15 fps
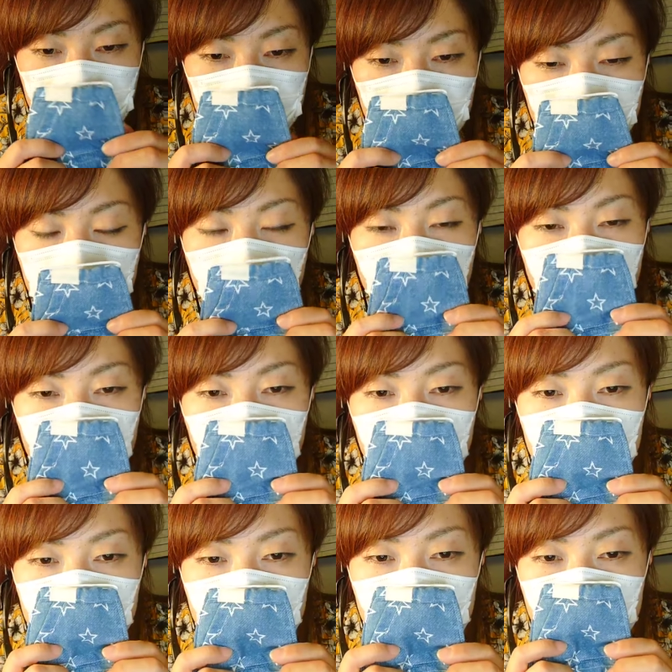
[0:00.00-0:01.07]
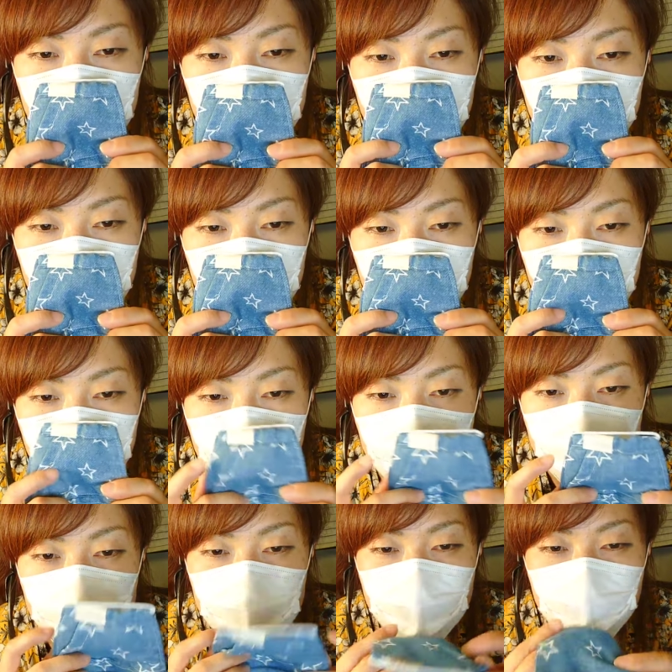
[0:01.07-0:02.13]
今はどこに行ってもこの
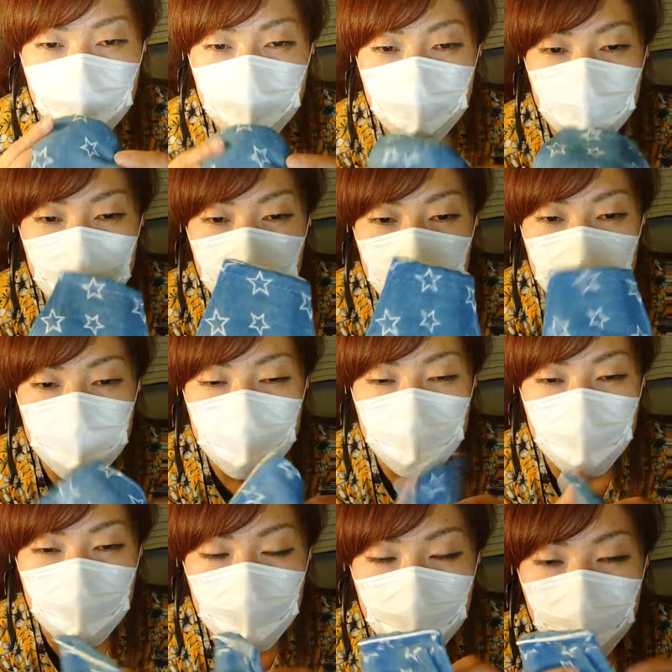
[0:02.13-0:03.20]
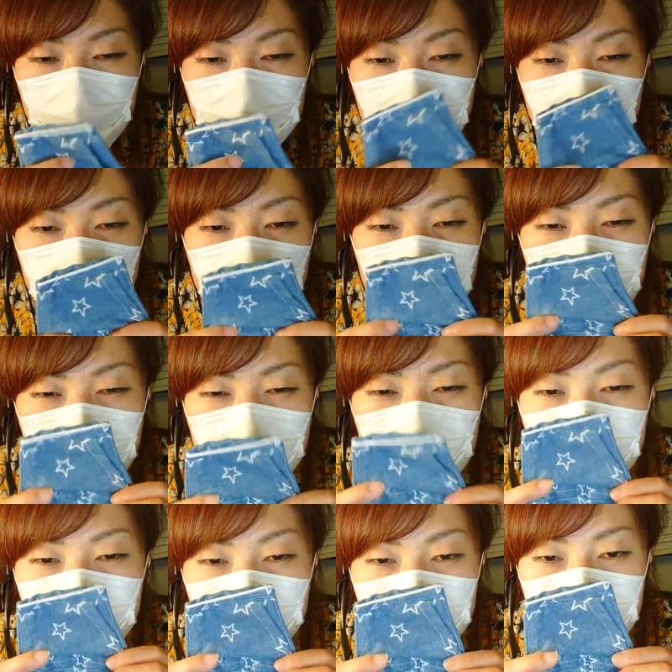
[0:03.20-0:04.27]
マスク関連のなんかものがない
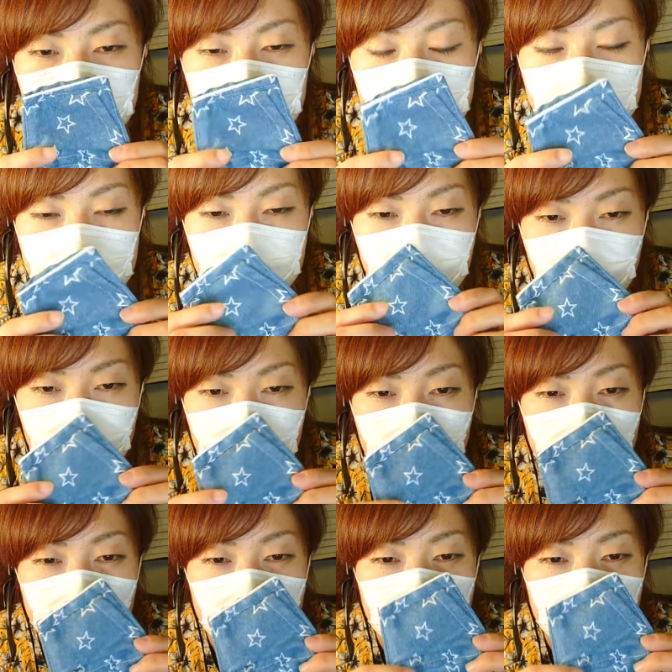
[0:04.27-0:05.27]
のでどこで買え